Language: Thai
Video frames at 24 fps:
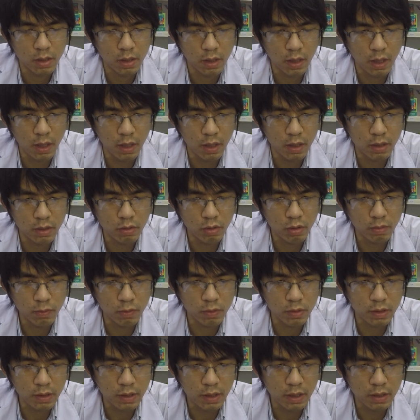นะโดยผ
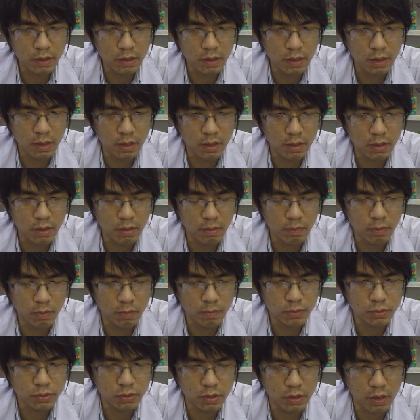ลข้างเคียงที่พบ
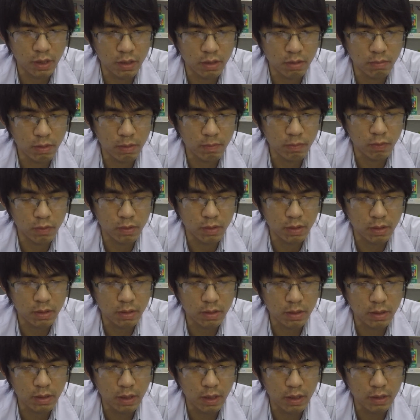ส่วนใหญ่จะเป็นผล
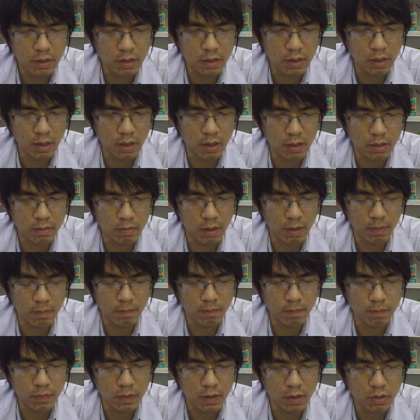ข้างเคียงแบบ
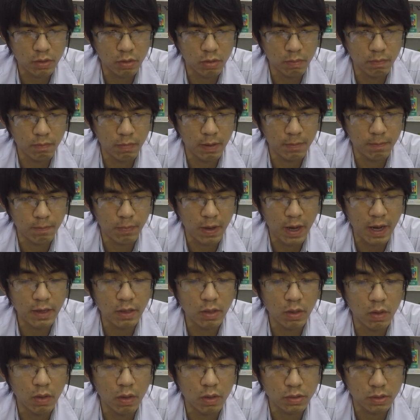กระทบแบบภาย
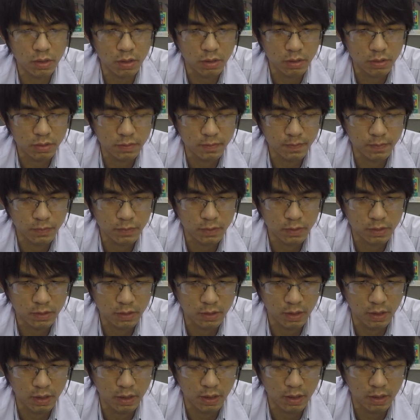นอก
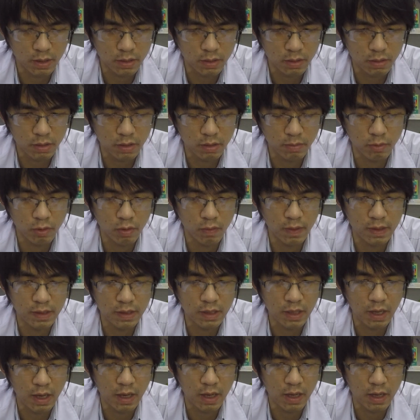เนาะะฮะก็คือบริเวณ
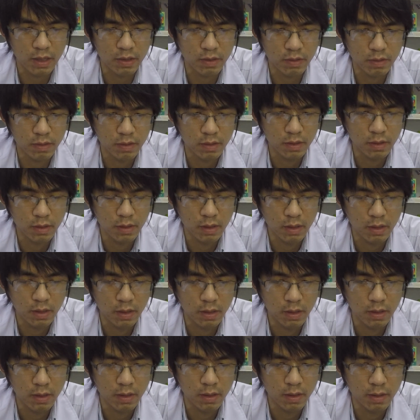ที่ ทาเนาะ
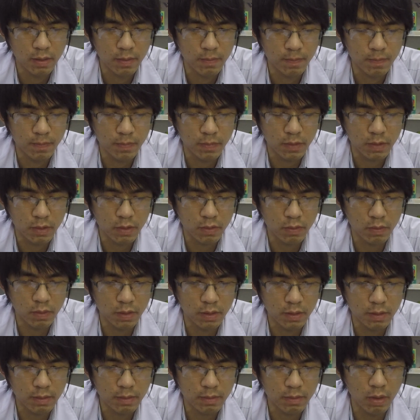ส่วน
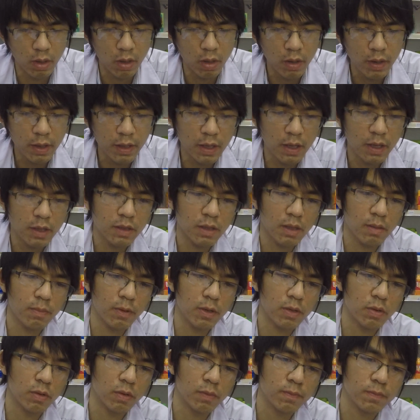น้อยนะฮะจะไป
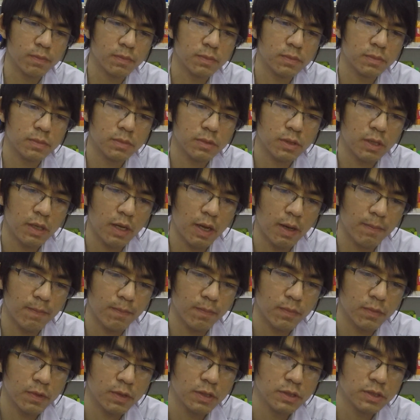ทบระดับ
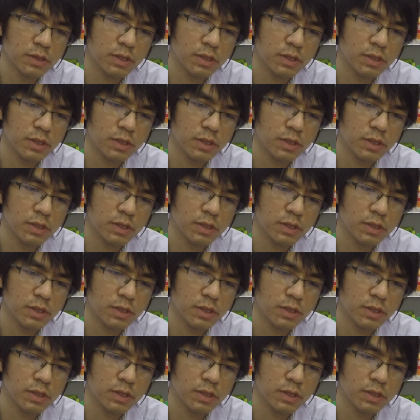s y s